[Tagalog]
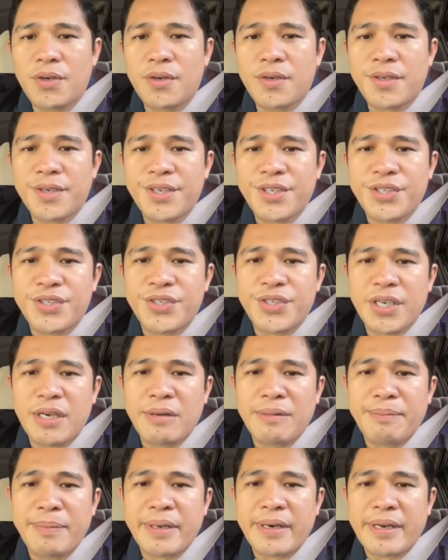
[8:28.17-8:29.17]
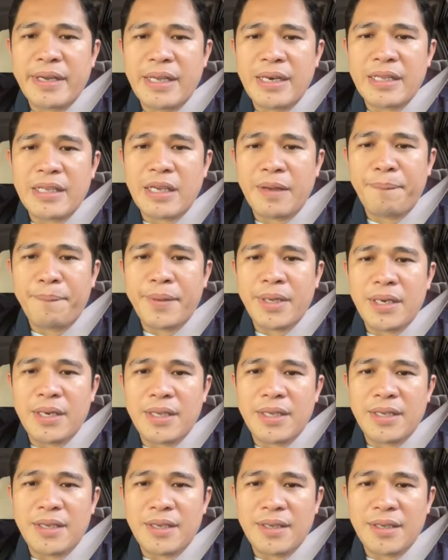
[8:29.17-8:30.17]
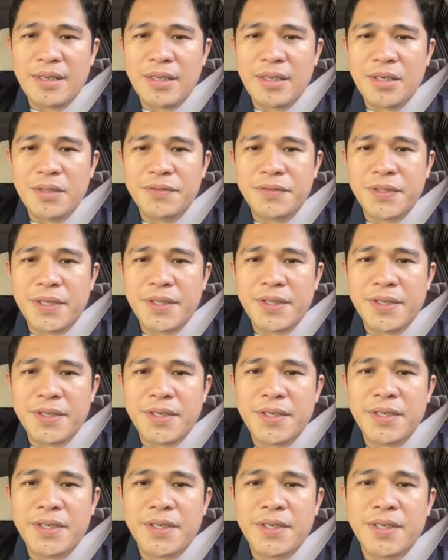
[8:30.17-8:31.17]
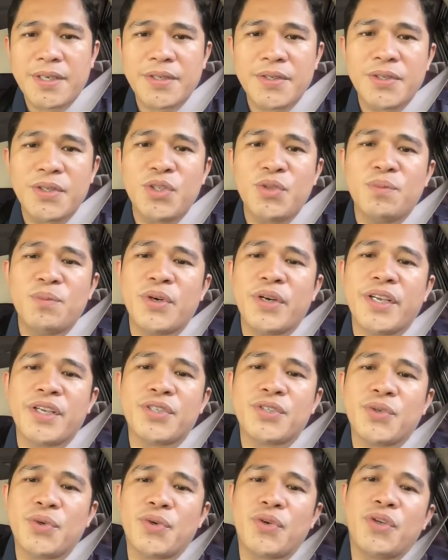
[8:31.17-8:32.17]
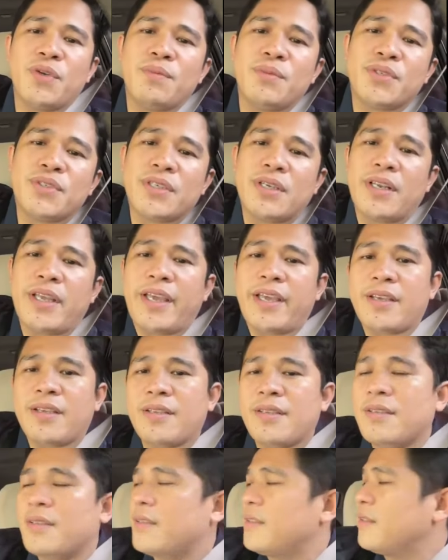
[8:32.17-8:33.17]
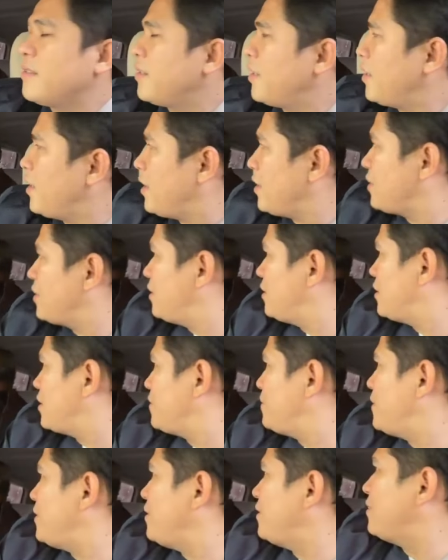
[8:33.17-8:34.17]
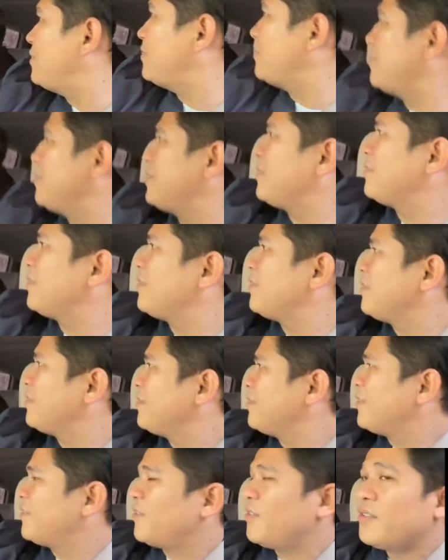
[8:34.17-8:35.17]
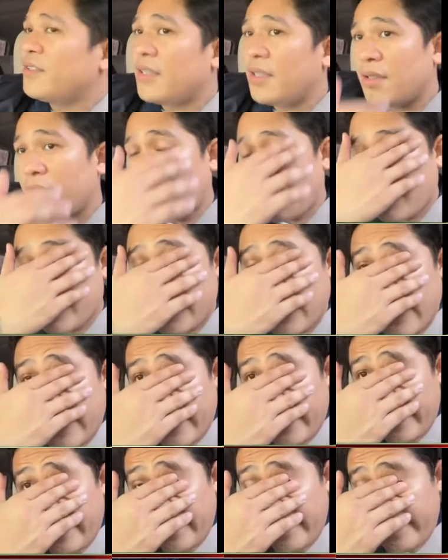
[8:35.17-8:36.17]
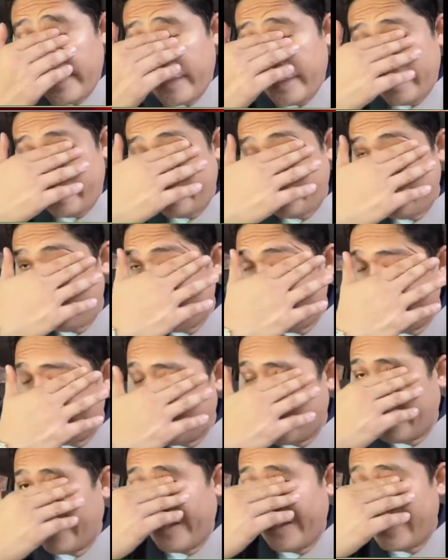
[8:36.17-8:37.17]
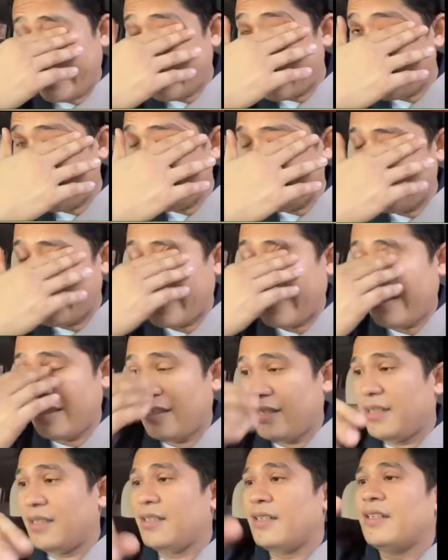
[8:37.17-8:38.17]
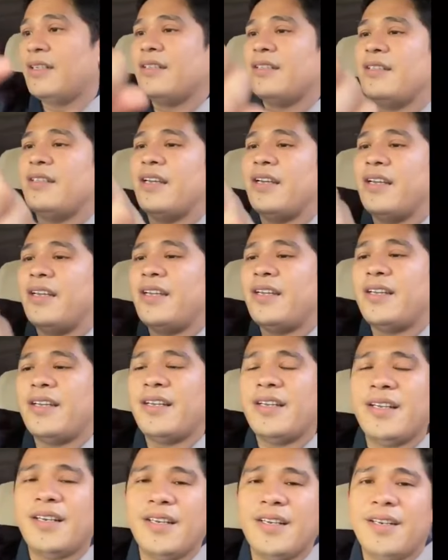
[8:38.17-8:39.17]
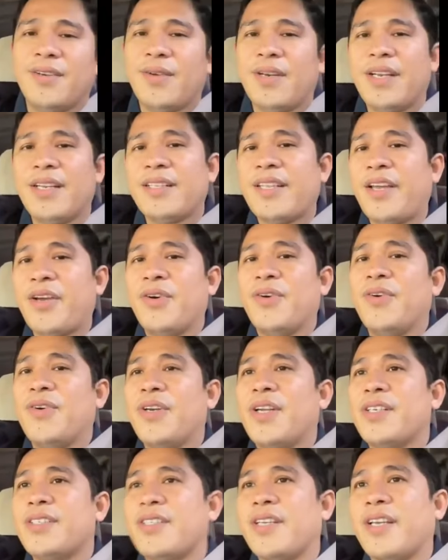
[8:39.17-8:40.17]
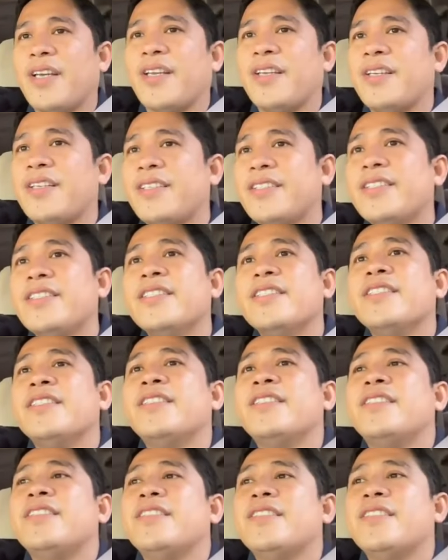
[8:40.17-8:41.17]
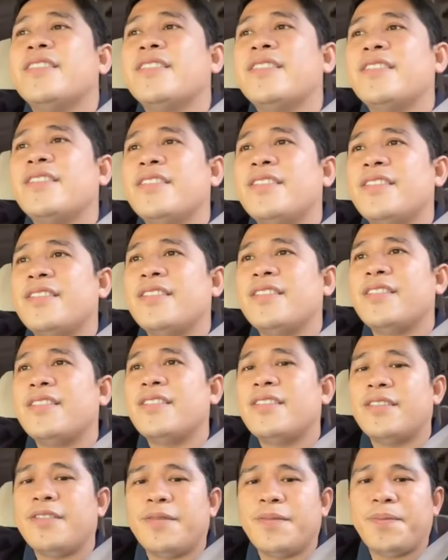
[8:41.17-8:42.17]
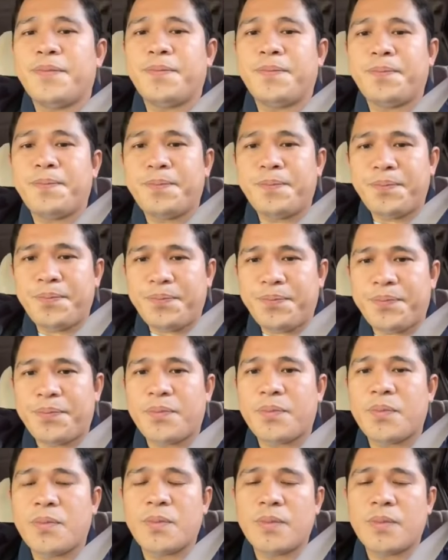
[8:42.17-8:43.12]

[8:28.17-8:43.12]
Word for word: Lucretia Baral Kapili. Hello Father, good morning. Suroy mo sa lake. Ay, lake dito rin bro? Oo. Ang tawag sa lake? Punta tayo. Hindi na, hindi na. Dahil wala tayong oras eh. Boto na sa nato sila. Ah, sige. Mm.